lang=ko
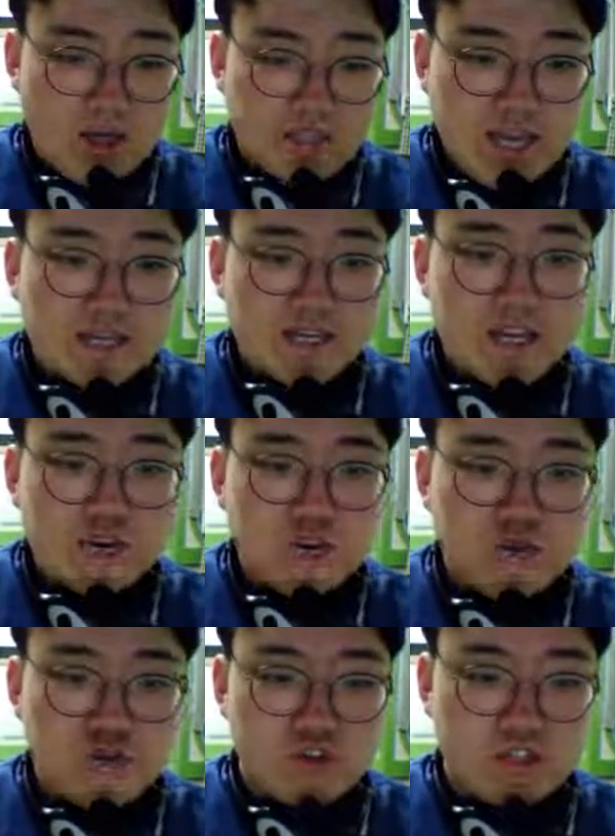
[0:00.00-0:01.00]
약간
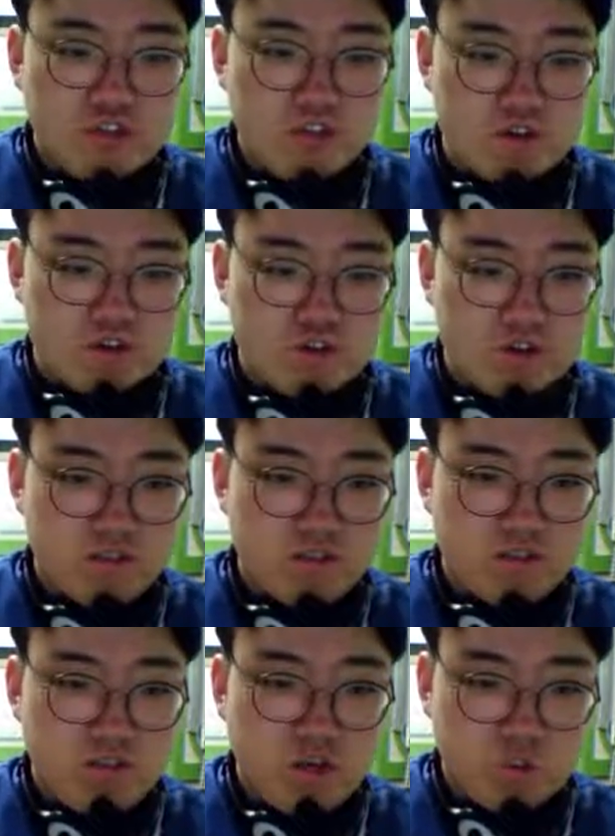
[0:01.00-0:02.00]
추측이 되는 거죠.
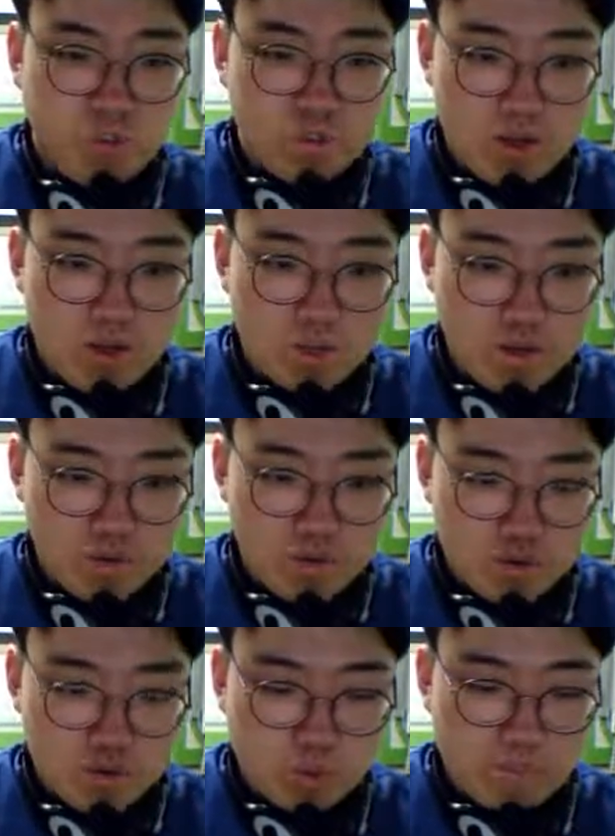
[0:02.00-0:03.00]
여기 동사
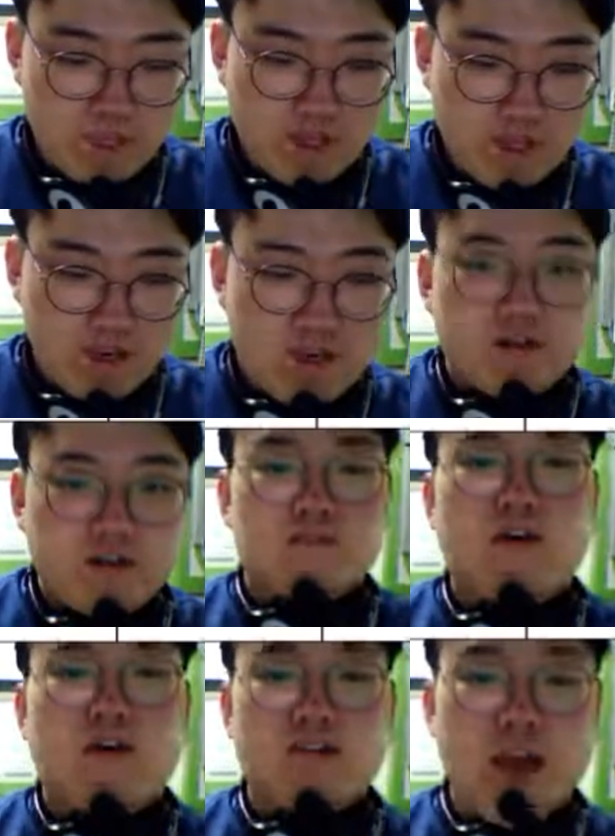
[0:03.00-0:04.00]
원형이었죠 또 be
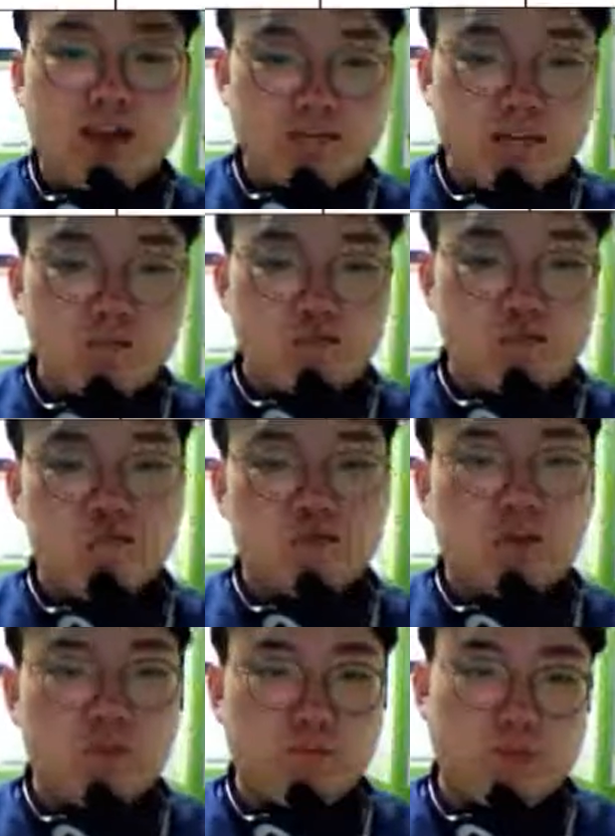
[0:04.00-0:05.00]
그래서 약한
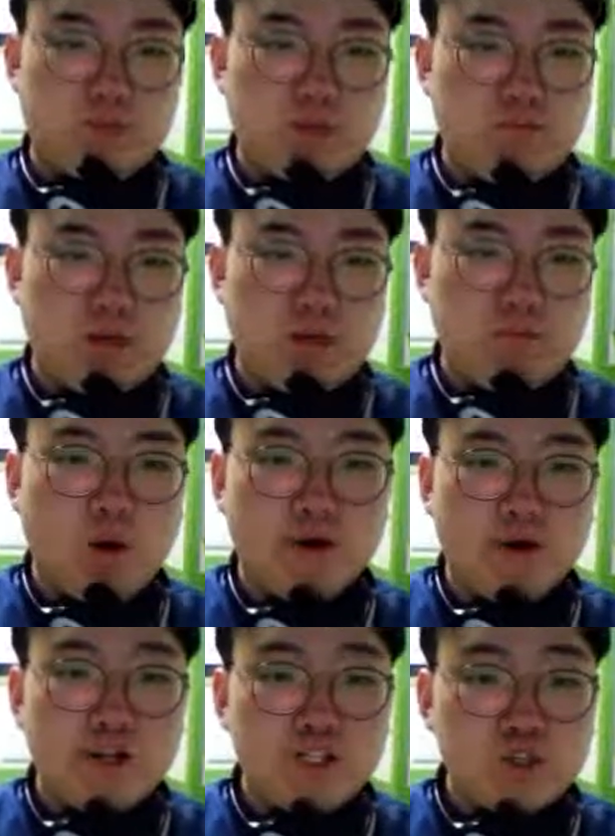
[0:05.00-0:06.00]
추측의 의미도 있습니다
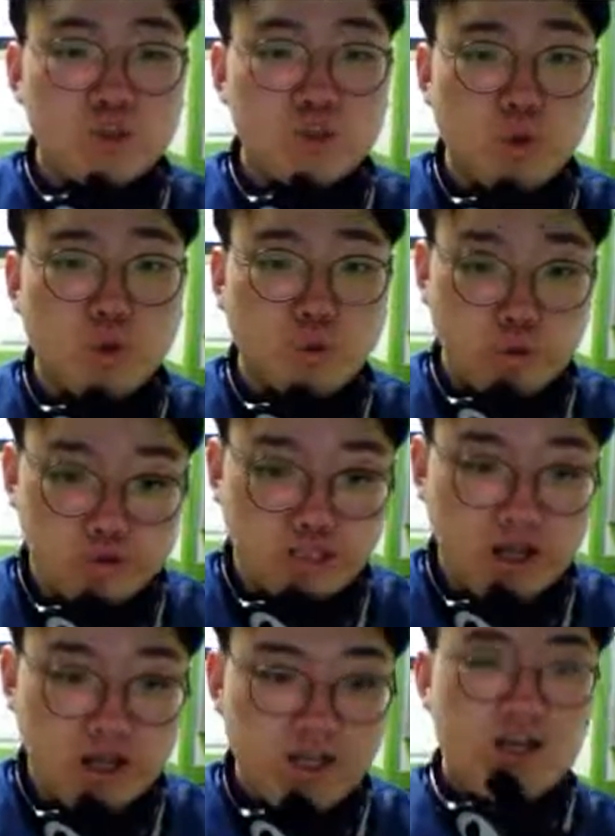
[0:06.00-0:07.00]
뭐뭐일지도
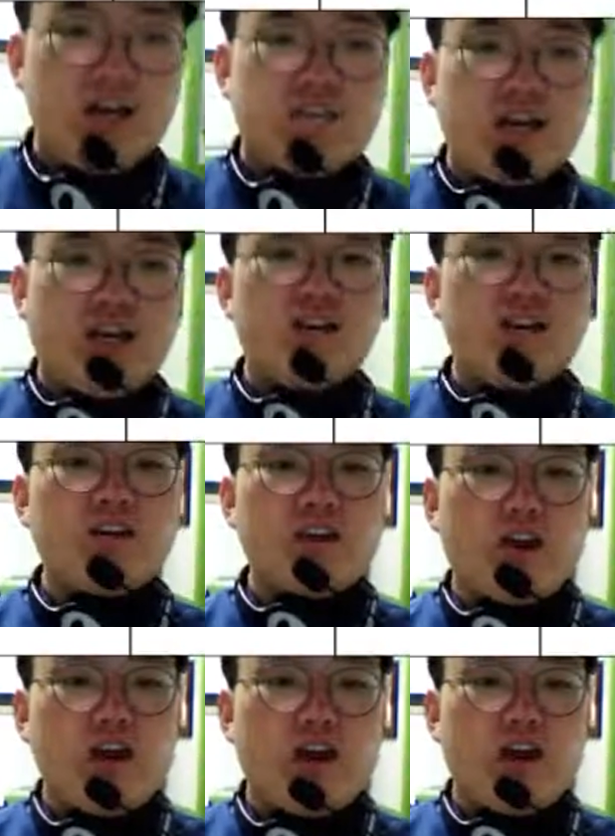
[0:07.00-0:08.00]
모른다 자
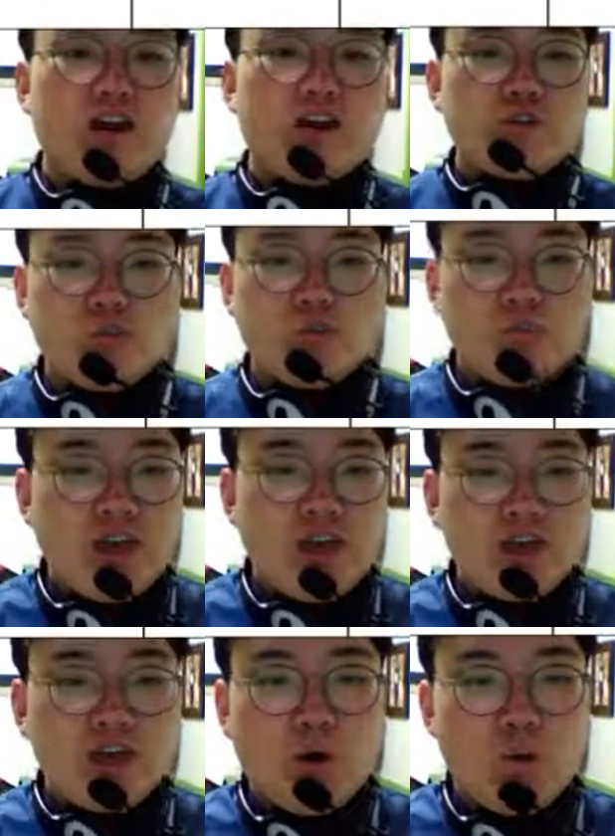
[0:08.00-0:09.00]
이렇게
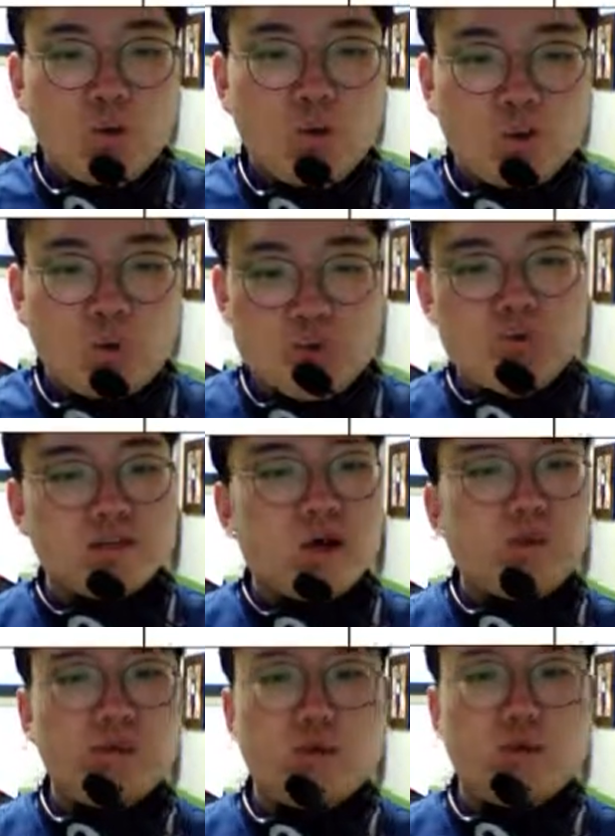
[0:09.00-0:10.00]
메이가 오고 동사
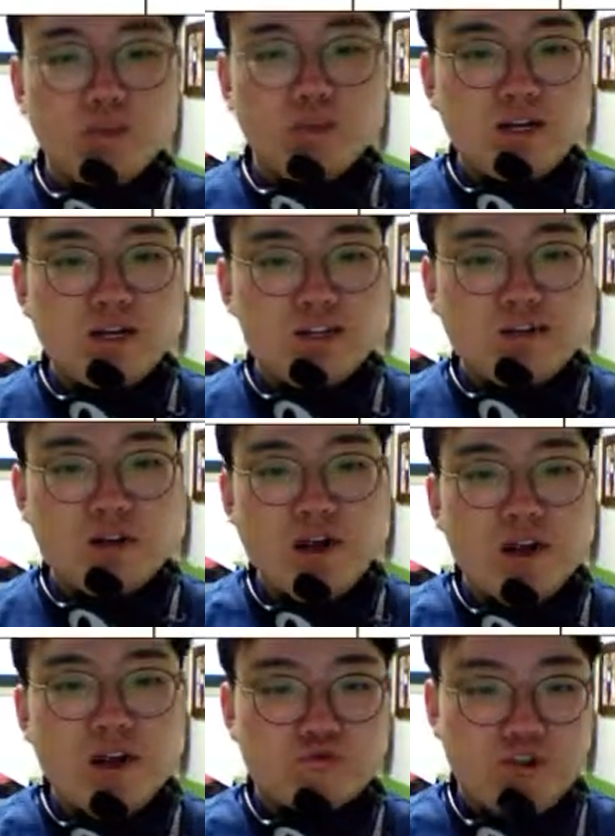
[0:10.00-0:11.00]
원형이 온다라는 걸
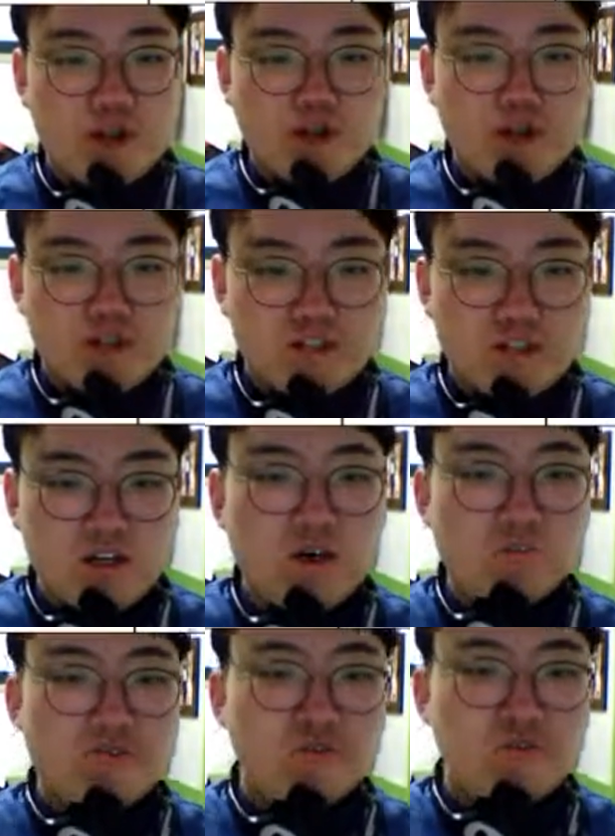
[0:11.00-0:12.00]
알았고요
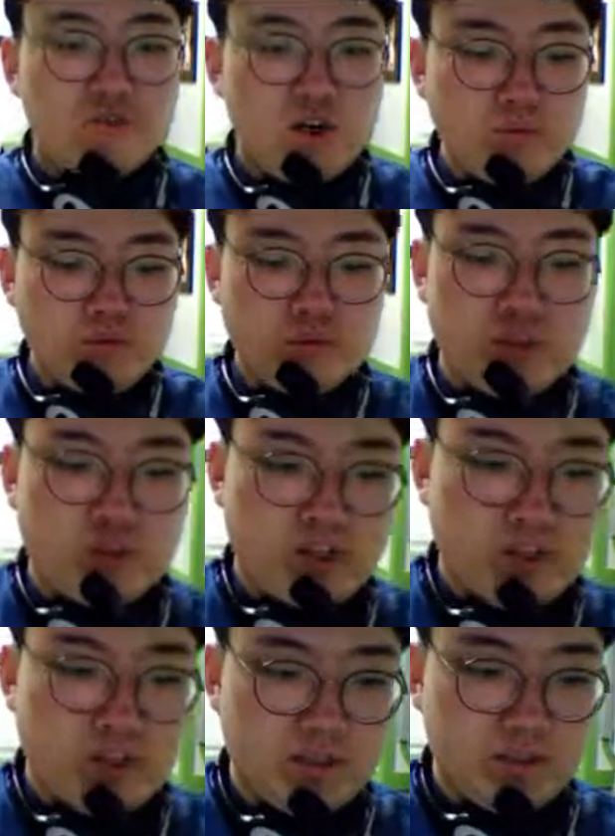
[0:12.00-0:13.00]
그러면 부정문은
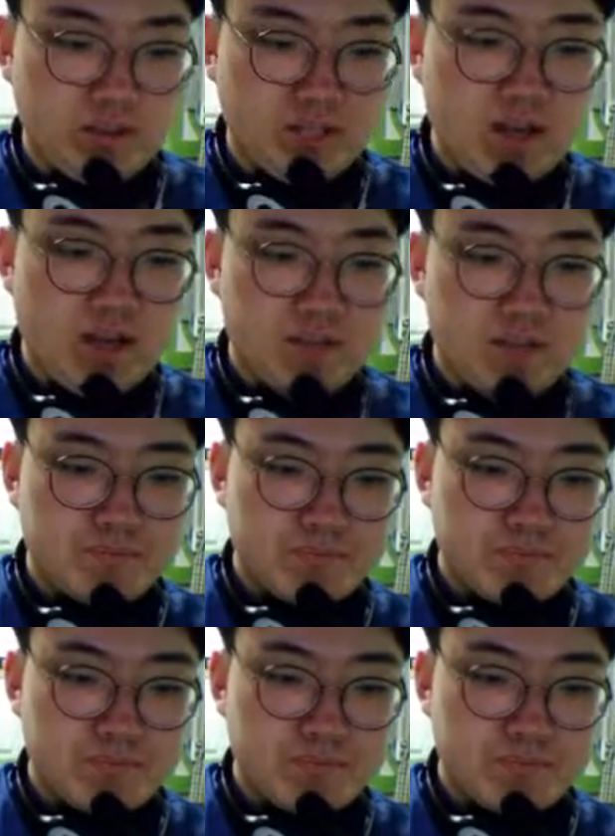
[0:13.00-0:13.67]
어떻게 만듭니까?